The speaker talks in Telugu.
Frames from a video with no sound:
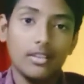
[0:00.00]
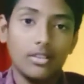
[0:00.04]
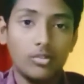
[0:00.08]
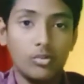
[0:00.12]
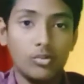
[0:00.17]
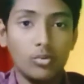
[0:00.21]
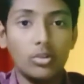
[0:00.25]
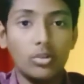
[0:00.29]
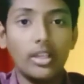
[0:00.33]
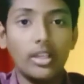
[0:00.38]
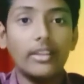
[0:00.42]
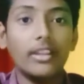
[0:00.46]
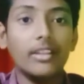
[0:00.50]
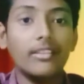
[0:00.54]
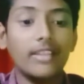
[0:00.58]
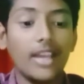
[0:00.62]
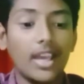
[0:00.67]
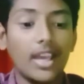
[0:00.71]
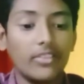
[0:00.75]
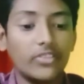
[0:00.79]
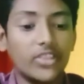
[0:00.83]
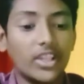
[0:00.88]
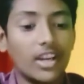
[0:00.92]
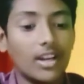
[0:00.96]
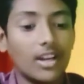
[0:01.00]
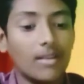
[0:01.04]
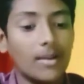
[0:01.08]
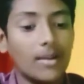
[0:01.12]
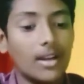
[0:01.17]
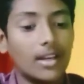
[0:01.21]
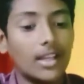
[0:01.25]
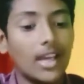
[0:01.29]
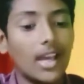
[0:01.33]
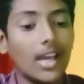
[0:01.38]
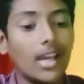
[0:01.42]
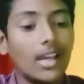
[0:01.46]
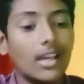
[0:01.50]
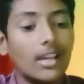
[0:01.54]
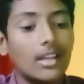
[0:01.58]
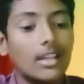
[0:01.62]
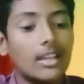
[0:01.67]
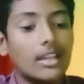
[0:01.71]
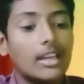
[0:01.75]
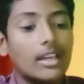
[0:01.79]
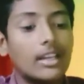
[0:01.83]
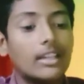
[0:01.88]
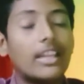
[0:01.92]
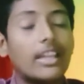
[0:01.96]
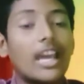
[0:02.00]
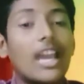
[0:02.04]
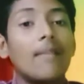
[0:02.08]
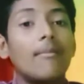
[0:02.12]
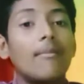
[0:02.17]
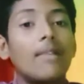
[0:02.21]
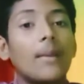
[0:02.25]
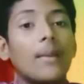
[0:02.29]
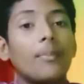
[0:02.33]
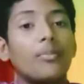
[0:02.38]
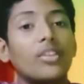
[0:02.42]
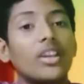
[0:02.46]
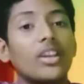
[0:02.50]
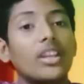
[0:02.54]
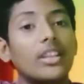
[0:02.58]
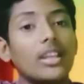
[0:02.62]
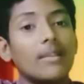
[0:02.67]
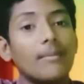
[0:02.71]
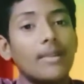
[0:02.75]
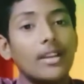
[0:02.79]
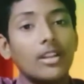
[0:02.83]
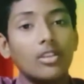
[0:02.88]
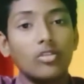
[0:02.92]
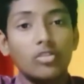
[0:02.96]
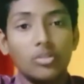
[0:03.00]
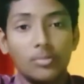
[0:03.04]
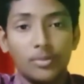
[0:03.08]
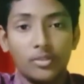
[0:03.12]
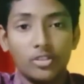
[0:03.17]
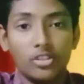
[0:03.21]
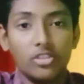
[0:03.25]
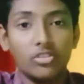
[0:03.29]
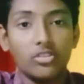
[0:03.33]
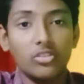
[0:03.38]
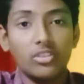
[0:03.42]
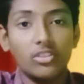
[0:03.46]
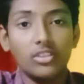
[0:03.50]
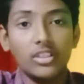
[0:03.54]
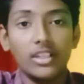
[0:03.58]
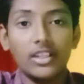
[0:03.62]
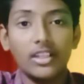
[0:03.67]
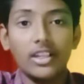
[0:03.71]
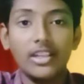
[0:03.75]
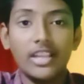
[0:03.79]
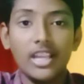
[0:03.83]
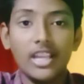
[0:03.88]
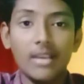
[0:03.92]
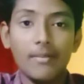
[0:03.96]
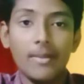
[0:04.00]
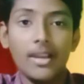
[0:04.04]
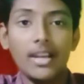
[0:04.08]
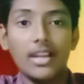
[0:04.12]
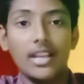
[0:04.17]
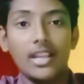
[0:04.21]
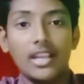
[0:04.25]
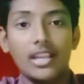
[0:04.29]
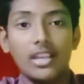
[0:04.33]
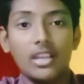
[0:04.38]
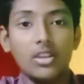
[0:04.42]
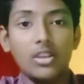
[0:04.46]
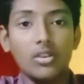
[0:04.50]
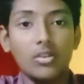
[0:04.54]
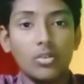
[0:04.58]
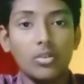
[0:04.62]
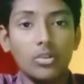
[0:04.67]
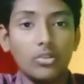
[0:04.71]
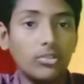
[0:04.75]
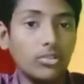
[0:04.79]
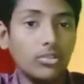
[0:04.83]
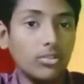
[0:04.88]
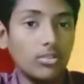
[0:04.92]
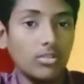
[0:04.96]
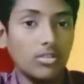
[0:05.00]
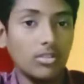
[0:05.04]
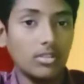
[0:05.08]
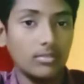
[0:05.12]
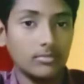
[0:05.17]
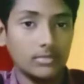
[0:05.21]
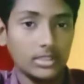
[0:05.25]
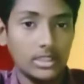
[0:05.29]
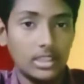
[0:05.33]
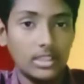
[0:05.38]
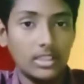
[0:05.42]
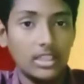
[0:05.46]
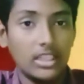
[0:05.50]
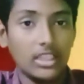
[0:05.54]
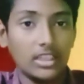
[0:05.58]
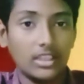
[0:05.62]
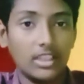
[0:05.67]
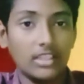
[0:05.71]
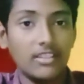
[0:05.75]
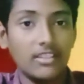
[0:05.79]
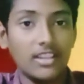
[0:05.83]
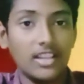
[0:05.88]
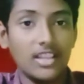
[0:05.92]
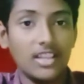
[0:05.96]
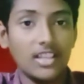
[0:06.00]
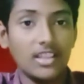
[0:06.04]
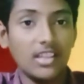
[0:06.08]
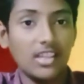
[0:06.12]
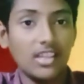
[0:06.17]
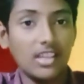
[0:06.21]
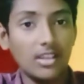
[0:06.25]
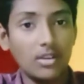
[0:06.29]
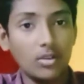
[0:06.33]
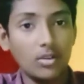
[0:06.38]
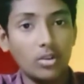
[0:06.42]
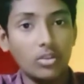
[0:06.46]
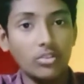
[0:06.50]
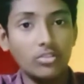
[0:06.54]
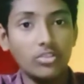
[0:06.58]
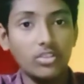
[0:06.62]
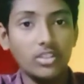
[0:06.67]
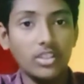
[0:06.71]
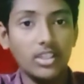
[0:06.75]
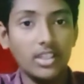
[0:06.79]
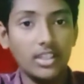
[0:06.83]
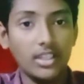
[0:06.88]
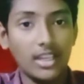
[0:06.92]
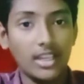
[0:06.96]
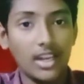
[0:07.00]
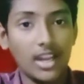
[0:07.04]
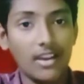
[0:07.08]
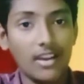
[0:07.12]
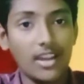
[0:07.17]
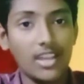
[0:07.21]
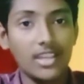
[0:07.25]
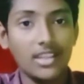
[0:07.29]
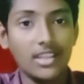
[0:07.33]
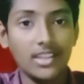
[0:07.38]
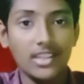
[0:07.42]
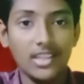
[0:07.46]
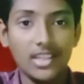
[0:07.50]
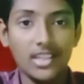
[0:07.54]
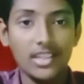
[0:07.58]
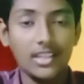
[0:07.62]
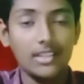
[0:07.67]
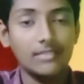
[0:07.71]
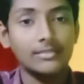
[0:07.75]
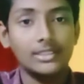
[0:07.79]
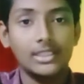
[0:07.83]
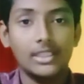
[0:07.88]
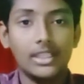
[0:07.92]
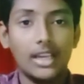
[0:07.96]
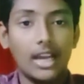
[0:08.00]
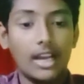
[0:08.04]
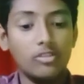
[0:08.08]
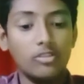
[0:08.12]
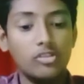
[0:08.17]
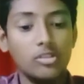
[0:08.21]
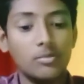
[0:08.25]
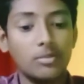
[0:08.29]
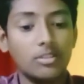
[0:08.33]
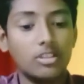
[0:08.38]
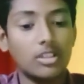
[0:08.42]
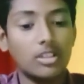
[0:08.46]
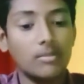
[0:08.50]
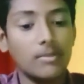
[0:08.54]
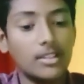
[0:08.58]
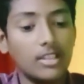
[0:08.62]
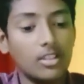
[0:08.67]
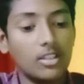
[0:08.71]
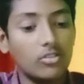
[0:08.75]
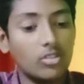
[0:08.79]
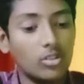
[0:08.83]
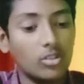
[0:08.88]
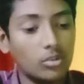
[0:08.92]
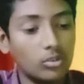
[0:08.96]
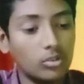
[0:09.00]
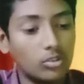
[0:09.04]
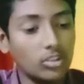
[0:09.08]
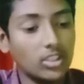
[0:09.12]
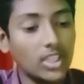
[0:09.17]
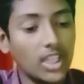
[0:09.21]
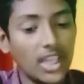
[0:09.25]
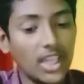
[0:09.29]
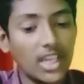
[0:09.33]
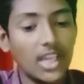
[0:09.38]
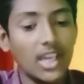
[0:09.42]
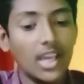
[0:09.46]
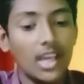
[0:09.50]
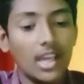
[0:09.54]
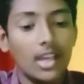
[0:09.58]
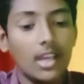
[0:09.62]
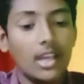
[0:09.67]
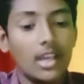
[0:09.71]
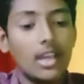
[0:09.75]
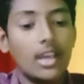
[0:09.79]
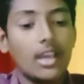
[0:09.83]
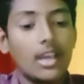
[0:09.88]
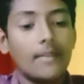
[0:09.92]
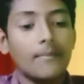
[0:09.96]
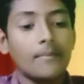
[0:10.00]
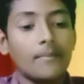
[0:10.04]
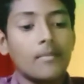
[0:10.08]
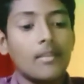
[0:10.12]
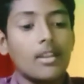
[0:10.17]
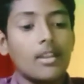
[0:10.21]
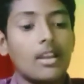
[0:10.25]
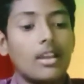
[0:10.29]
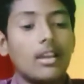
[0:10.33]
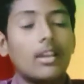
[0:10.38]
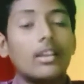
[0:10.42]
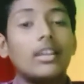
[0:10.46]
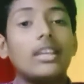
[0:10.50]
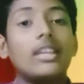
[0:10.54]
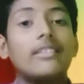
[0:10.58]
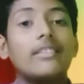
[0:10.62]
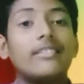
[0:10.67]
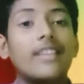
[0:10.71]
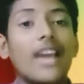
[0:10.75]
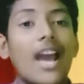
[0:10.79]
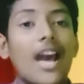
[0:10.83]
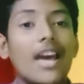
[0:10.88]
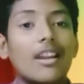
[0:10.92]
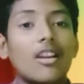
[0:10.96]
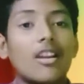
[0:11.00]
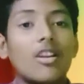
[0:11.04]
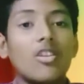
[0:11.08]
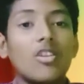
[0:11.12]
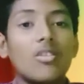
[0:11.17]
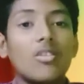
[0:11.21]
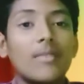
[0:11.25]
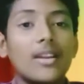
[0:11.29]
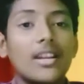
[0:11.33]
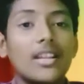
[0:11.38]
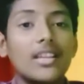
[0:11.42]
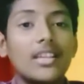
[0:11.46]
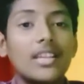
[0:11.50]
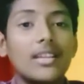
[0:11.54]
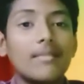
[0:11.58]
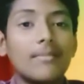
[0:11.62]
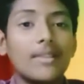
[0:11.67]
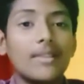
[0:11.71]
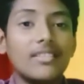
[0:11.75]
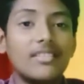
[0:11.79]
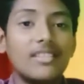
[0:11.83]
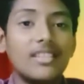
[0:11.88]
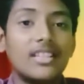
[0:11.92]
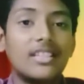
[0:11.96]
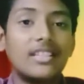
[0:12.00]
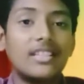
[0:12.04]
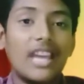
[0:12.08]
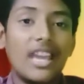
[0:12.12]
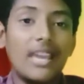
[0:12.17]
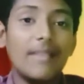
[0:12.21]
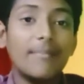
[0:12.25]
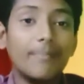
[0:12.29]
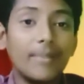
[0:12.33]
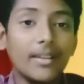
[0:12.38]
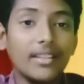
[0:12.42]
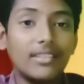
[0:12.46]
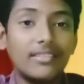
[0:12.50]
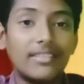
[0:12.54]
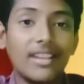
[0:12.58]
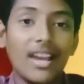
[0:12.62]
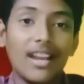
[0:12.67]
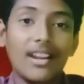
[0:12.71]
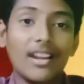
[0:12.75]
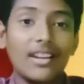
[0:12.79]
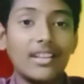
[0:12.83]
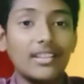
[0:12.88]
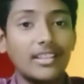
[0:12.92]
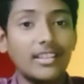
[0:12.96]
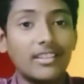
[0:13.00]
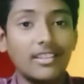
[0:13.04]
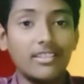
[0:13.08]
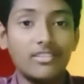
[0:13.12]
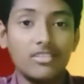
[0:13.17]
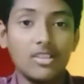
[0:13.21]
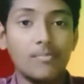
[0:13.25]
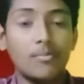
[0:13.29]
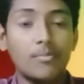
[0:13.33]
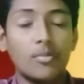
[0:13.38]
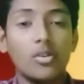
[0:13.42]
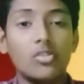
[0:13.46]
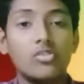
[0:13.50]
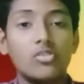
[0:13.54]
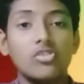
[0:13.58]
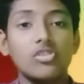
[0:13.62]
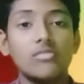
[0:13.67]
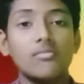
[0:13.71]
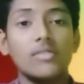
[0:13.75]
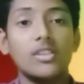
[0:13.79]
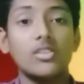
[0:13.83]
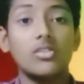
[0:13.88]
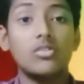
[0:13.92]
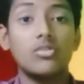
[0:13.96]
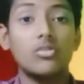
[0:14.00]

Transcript: షూట్ అయితే చేస్తారనమాట టైం ల్యాబ్స్ అయితే మనకి చూపించడం జరుగుతుంది అంటే డే బై డే ఈరోజు ఎంత జరిగింది ఈరోజు ఇలా అయ్యింది అని చూపించడం అయితే జరుగుతుంది ఈ ఛానల్లో మనకి మంచి టైంపాస్ ఛానల్ అనేది అయితే చెప్పుకోవచ్చు మన